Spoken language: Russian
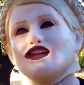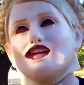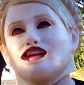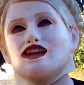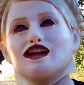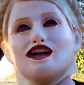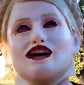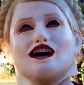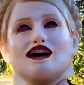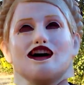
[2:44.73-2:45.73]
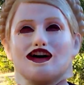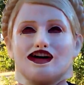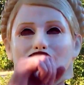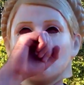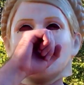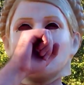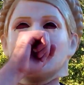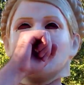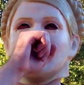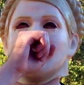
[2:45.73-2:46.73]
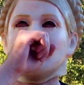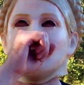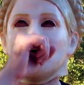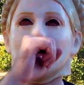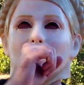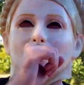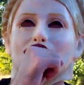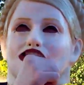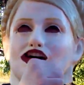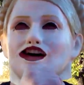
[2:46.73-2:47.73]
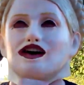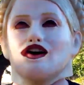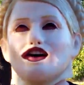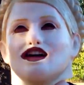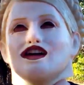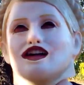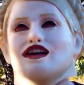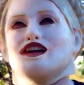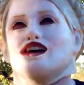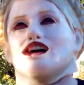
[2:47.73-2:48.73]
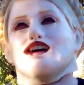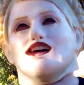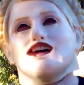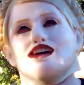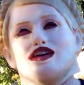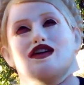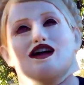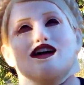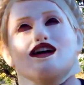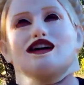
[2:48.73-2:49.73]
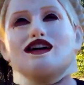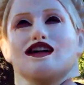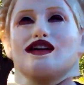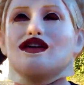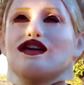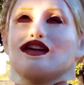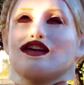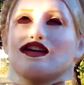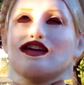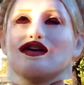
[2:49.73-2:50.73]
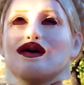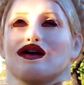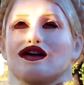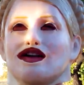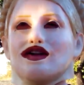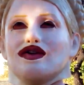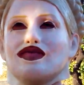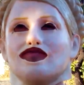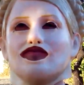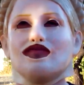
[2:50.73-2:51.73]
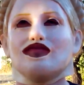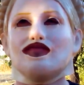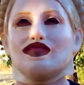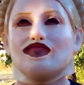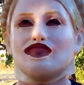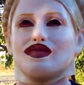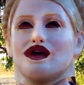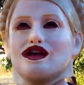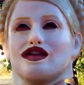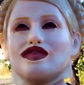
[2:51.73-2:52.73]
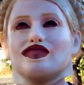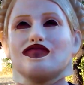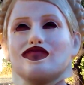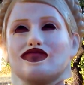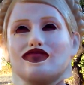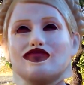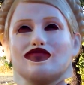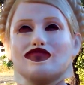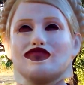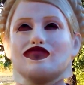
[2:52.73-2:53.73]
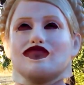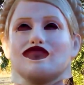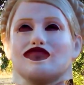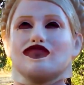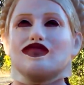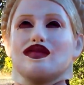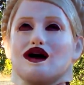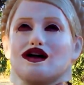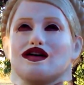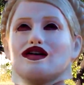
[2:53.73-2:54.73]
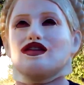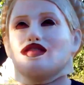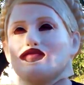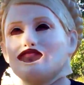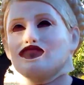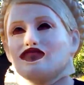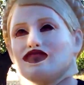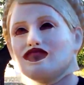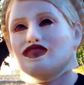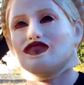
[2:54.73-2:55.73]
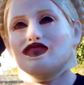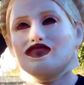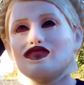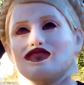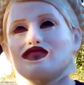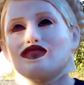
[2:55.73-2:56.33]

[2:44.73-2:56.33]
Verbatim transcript: Я даже для себя никаких умозаключений не смог из этого просто выудить. М-м-м. вот эти вот тренинги, на которые приглашают, это чистой воды вымогательство.